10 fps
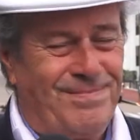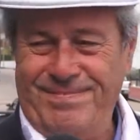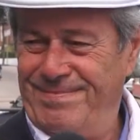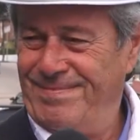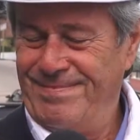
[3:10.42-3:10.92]

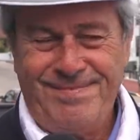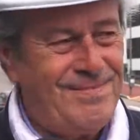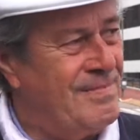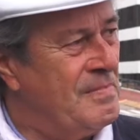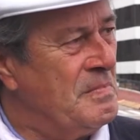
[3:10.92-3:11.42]
¿La
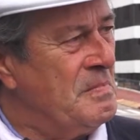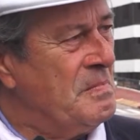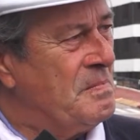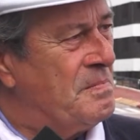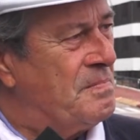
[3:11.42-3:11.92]
prioridad el día
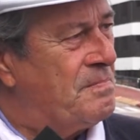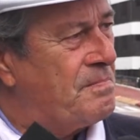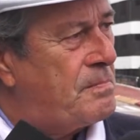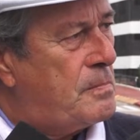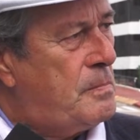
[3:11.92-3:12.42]
después
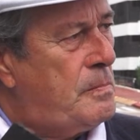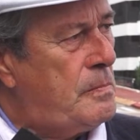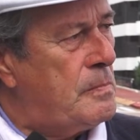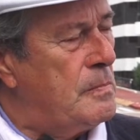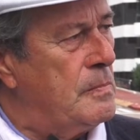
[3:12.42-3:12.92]
o mañana hay
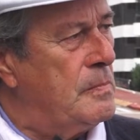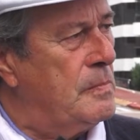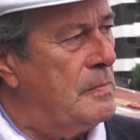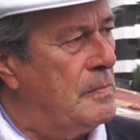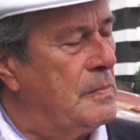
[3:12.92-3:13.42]
que seguir
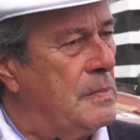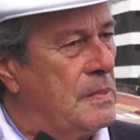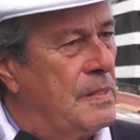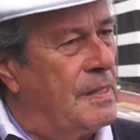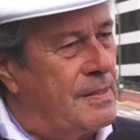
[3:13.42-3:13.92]
trabajando?
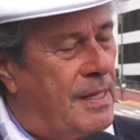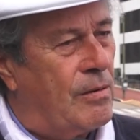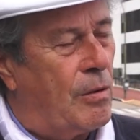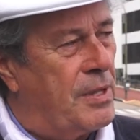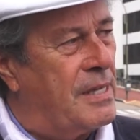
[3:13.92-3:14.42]

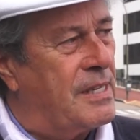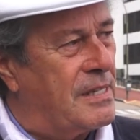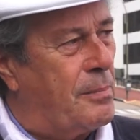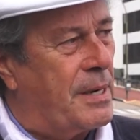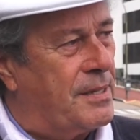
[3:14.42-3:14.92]
Tengo audiencias
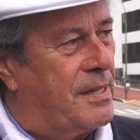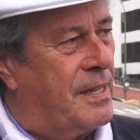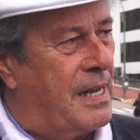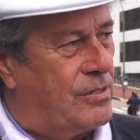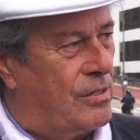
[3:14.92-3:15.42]
a partir
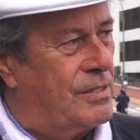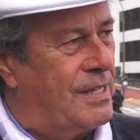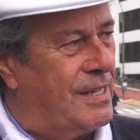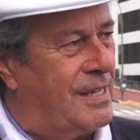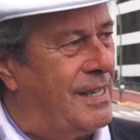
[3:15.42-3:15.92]
de las
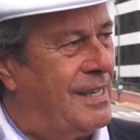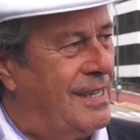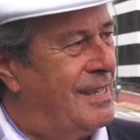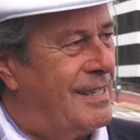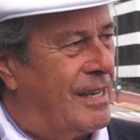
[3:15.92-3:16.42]
11 y
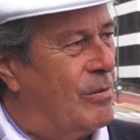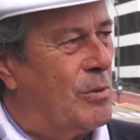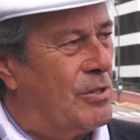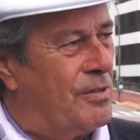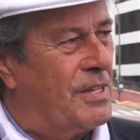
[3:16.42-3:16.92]
tengo un
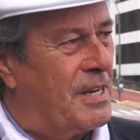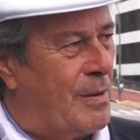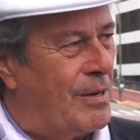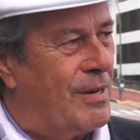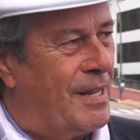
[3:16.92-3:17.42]
montón de
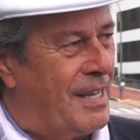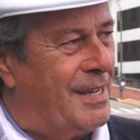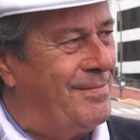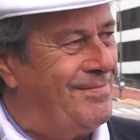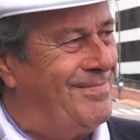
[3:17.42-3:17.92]
trabajo en el
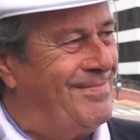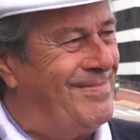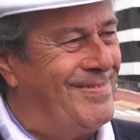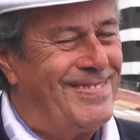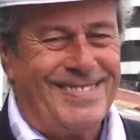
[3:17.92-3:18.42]
día.
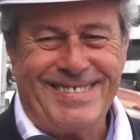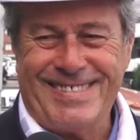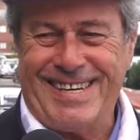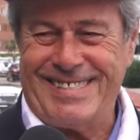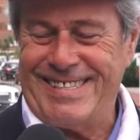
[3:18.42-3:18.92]

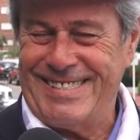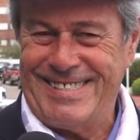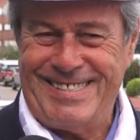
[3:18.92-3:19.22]
Gracias.